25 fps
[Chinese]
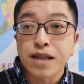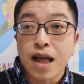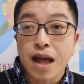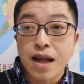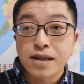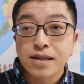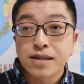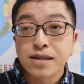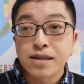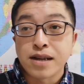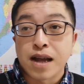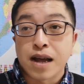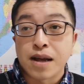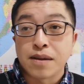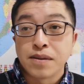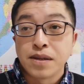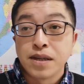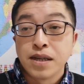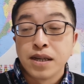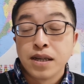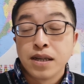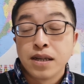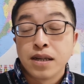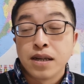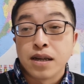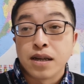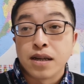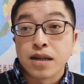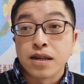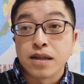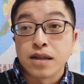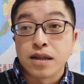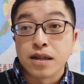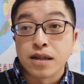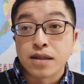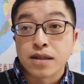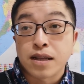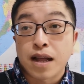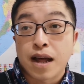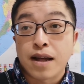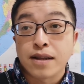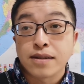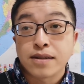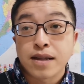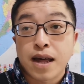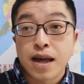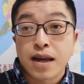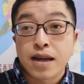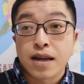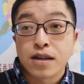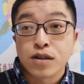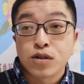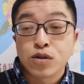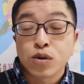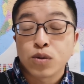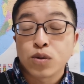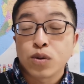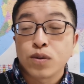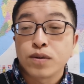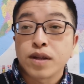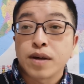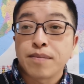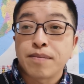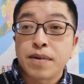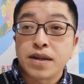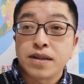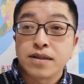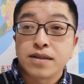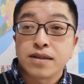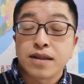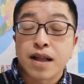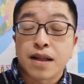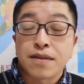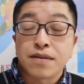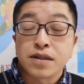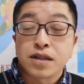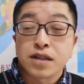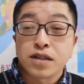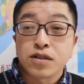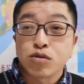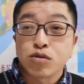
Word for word: 但是啊，呃，他在中东，在巴勒斯坦的这